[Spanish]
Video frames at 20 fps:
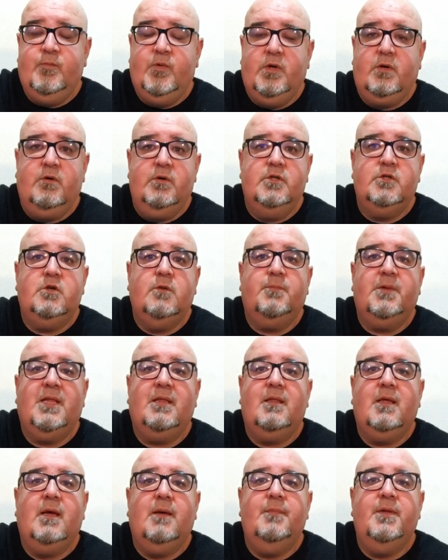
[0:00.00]
pues con eso
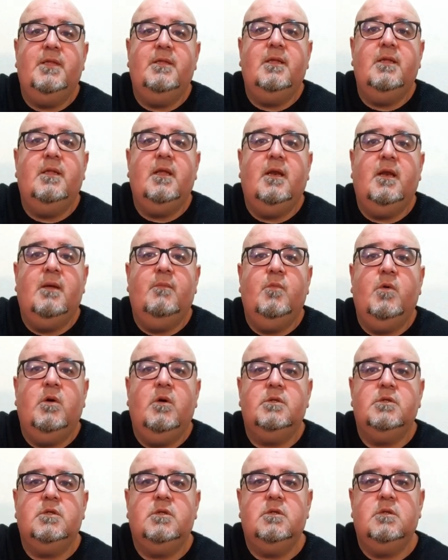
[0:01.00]
prácticamente
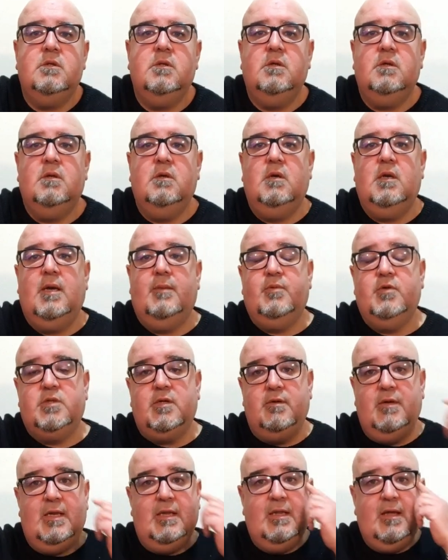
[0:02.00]
tenemos eh, la
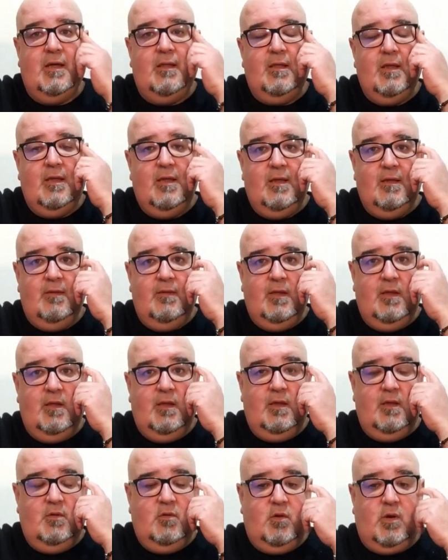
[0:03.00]
posibilidad
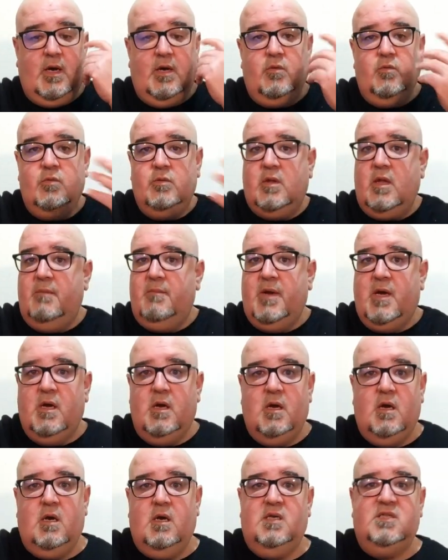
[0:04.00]
de, tocar un
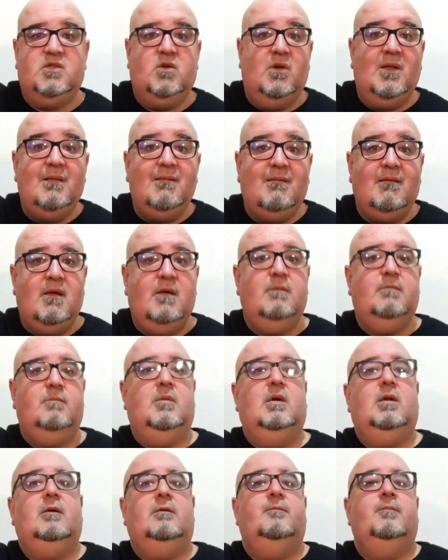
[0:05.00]
tema solista,
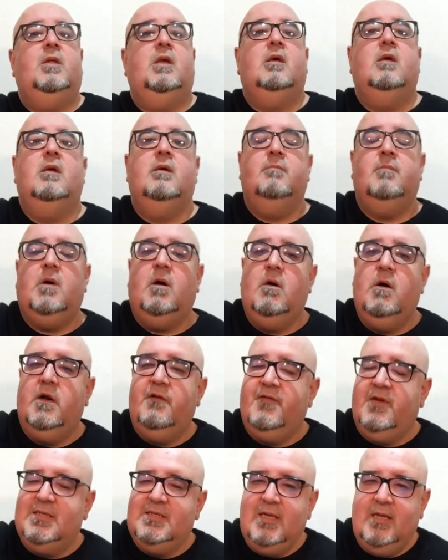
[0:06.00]
¿vale? Vamos a
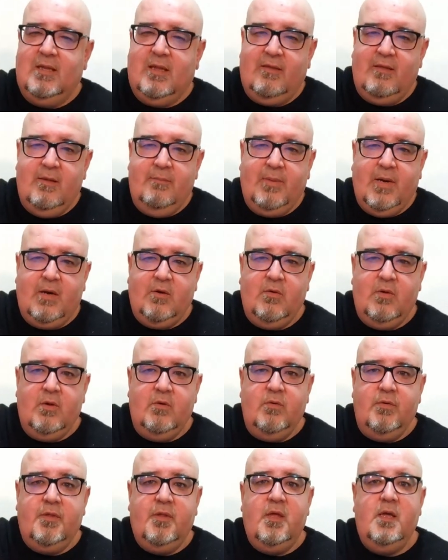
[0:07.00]
ver falsetas de Paco de
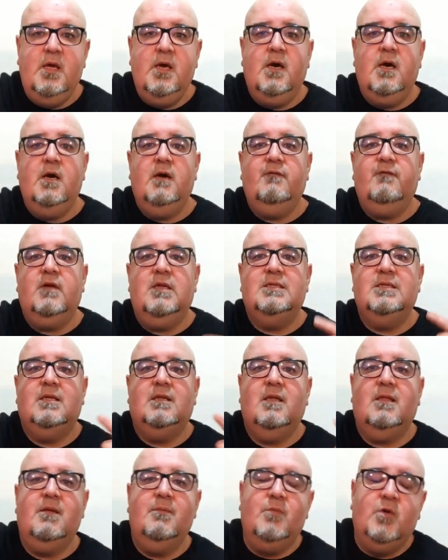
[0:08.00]
Lucía,
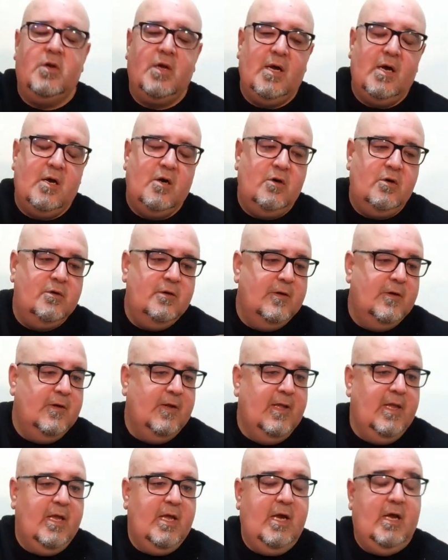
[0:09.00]
falsetas de Morao,
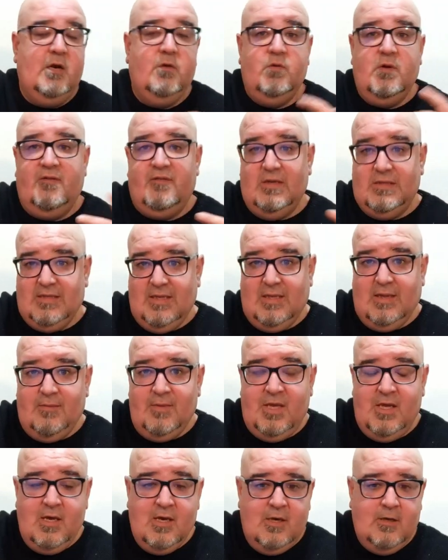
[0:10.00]
alguna falseta
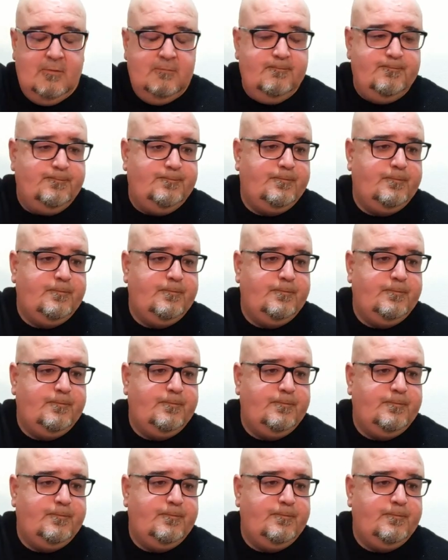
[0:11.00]
mía,